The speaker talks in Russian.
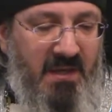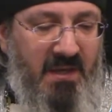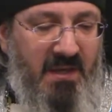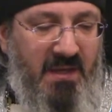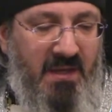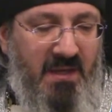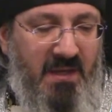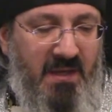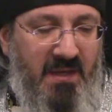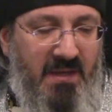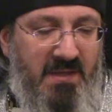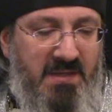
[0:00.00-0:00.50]

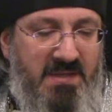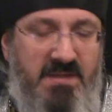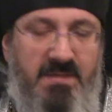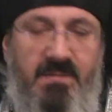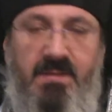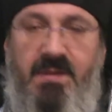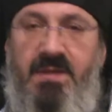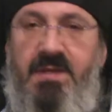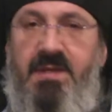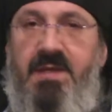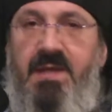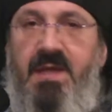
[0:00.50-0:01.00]
э,
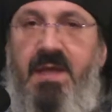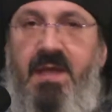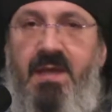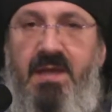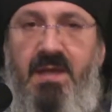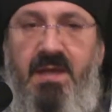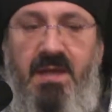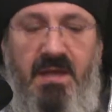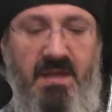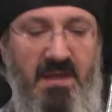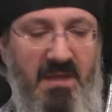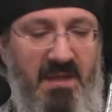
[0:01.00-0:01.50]

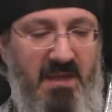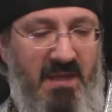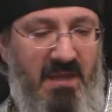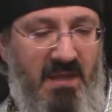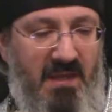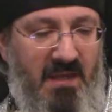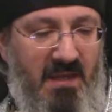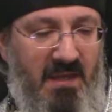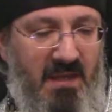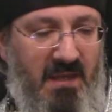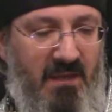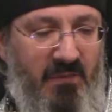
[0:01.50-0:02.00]
свиней,
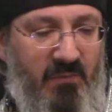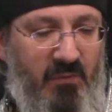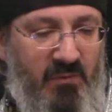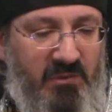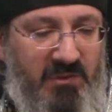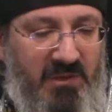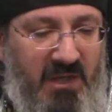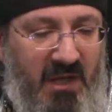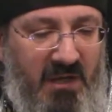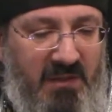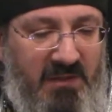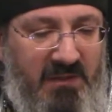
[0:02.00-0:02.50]
и
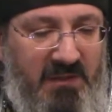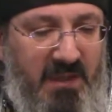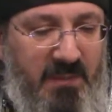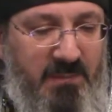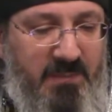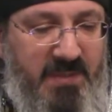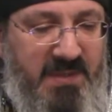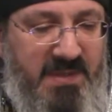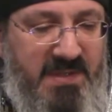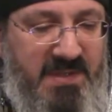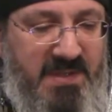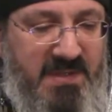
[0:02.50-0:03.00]
вот как
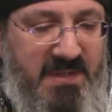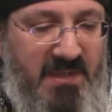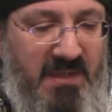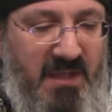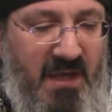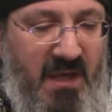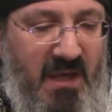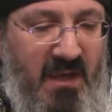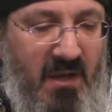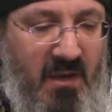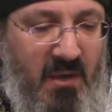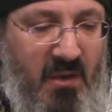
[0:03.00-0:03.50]

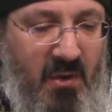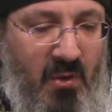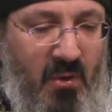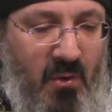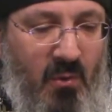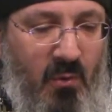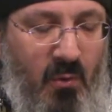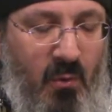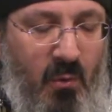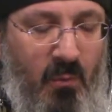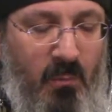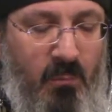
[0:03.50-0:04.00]
написано,
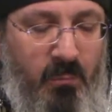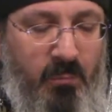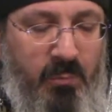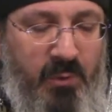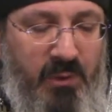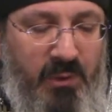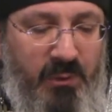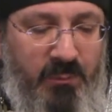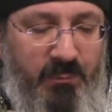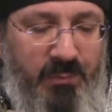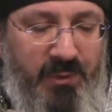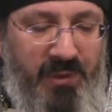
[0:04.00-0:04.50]
он
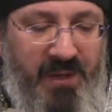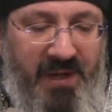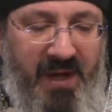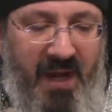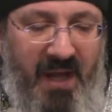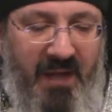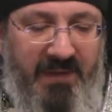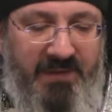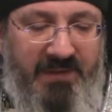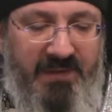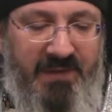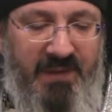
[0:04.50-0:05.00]
был бы
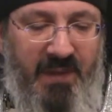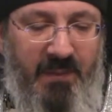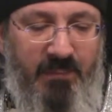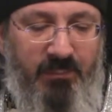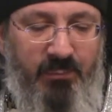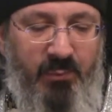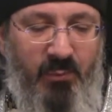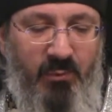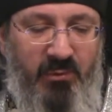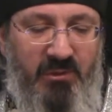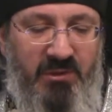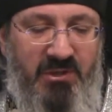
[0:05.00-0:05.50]
рад на
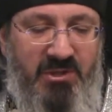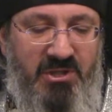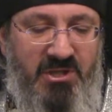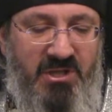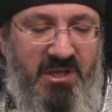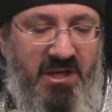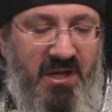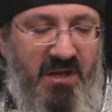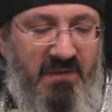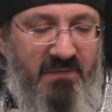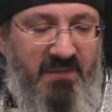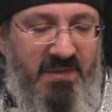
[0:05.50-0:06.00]
полный
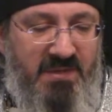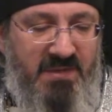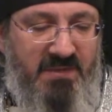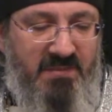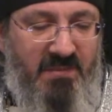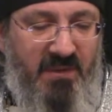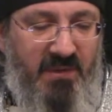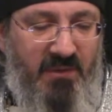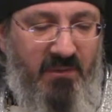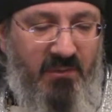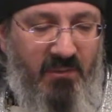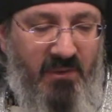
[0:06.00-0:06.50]
чрево
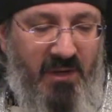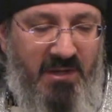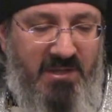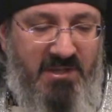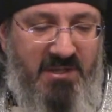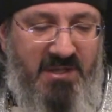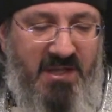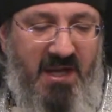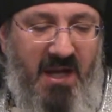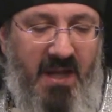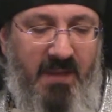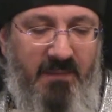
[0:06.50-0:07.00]
свое
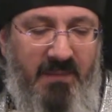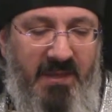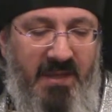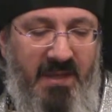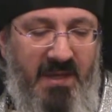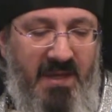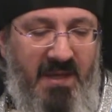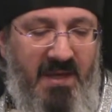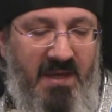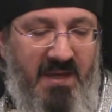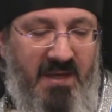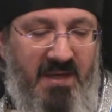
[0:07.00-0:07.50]
рожками,
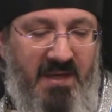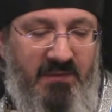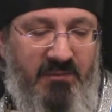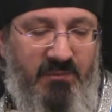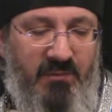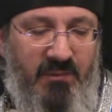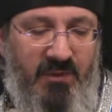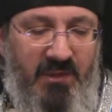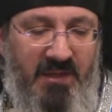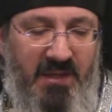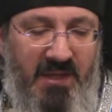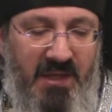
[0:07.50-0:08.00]

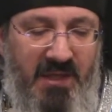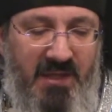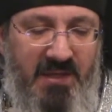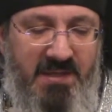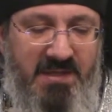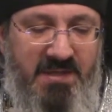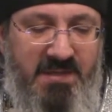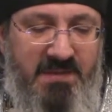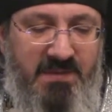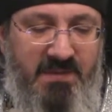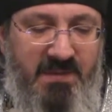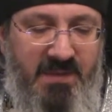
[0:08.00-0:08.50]
которые ели
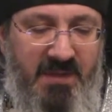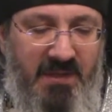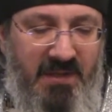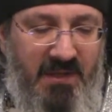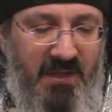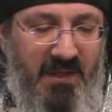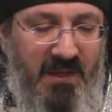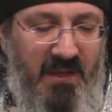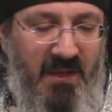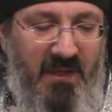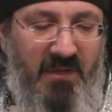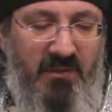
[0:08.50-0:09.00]

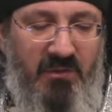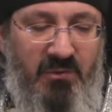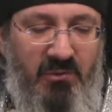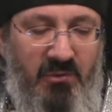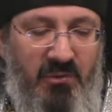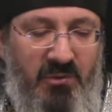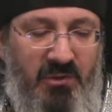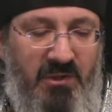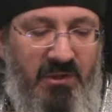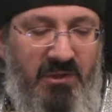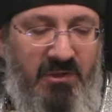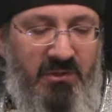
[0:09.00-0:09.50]
свиньи,
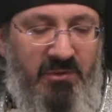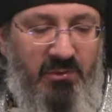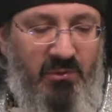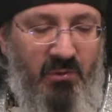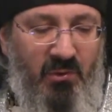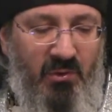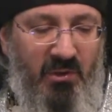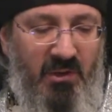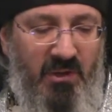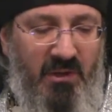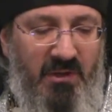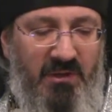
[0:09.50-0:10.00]
но
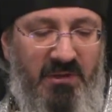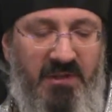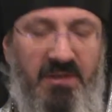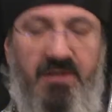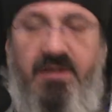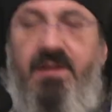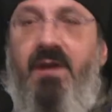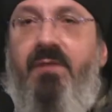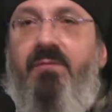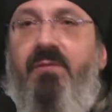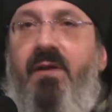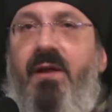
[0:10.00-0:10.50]
никто не
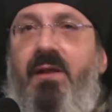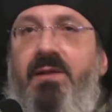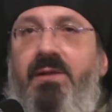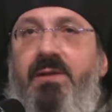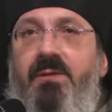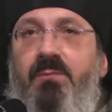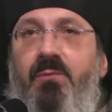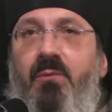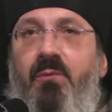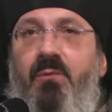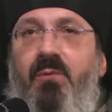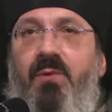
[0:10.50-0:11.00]
давал
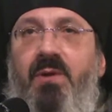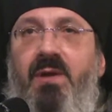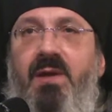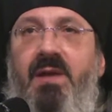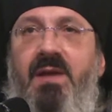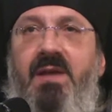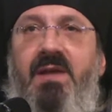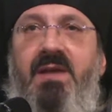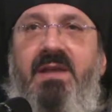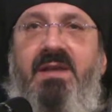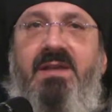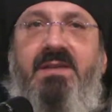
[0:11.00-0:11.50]
ему.
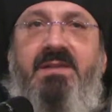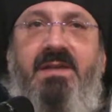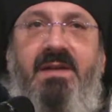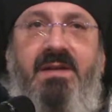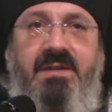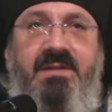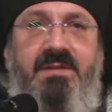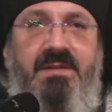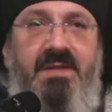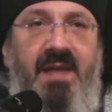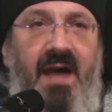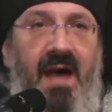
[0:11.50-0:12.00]
И
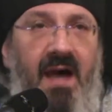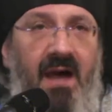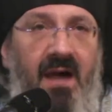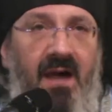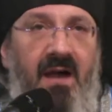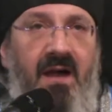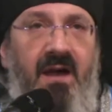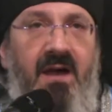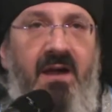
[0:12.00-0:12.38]
тогда,